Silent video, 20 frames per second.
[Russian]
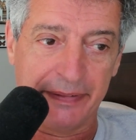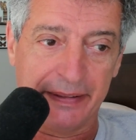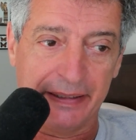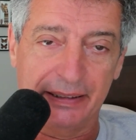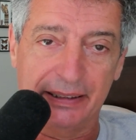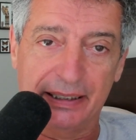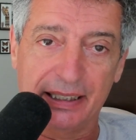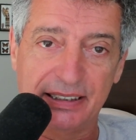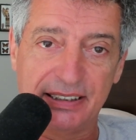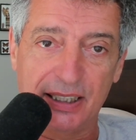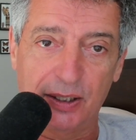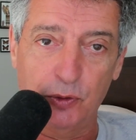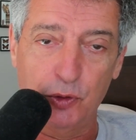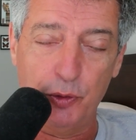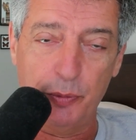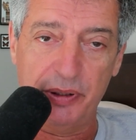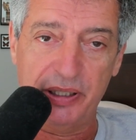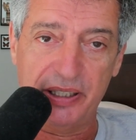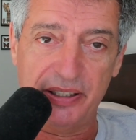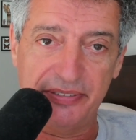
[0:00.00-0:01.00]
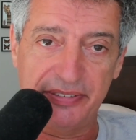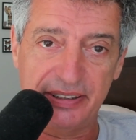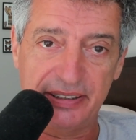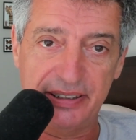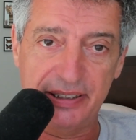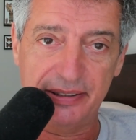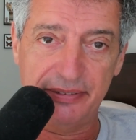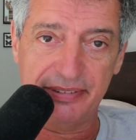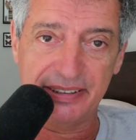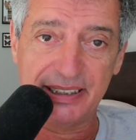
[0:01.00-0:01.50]
«Ты целуй меня
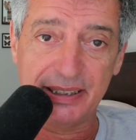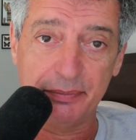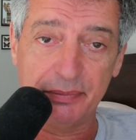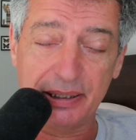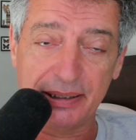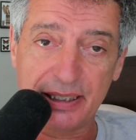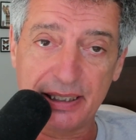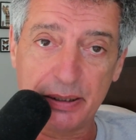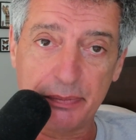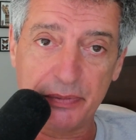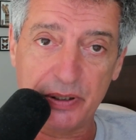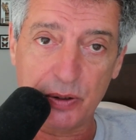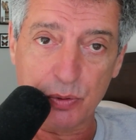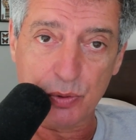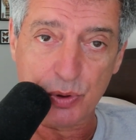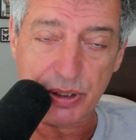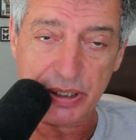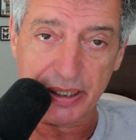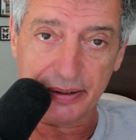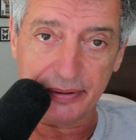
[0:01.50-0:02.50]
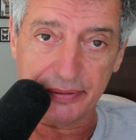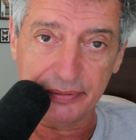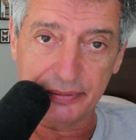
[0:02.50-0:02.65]
везде, 18 мне уже».